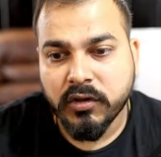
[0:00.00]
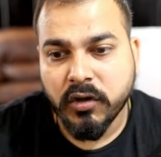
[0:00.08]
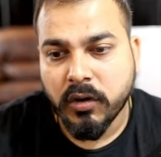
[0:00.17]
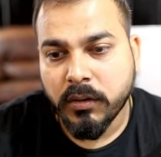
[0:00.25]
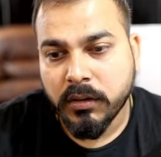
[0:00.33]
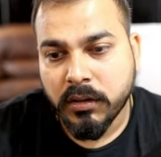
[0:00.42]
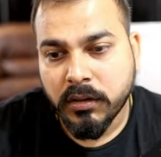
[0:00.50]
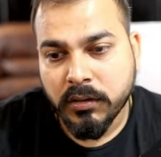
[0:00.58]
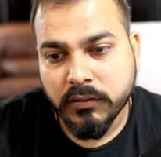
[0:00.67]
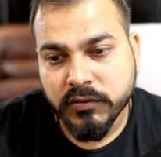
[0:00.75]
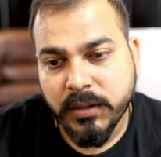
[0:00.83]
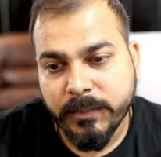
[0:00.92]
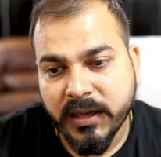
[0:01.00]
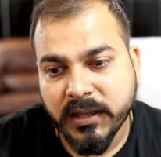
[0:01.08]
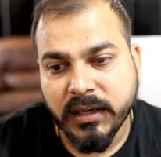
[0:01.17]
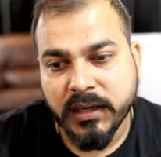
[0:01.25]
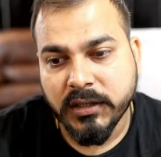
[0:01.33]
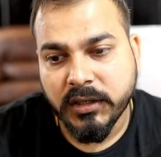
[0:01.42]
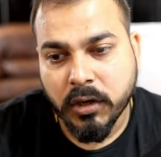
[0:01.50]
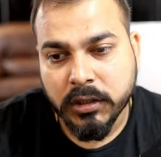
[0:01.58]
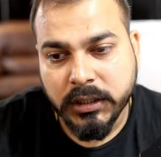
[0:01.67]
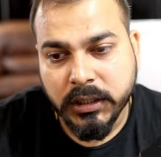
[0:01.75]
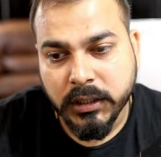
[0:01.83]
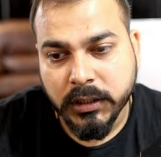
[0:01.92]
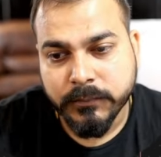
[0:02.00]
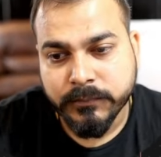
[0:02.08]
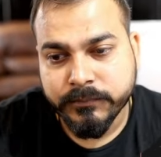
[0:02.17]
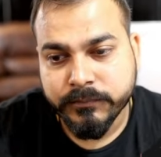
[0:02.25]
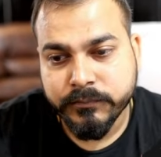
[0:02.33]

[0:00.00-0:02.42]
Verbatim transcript: तो उसके बाद अ डॉक्टर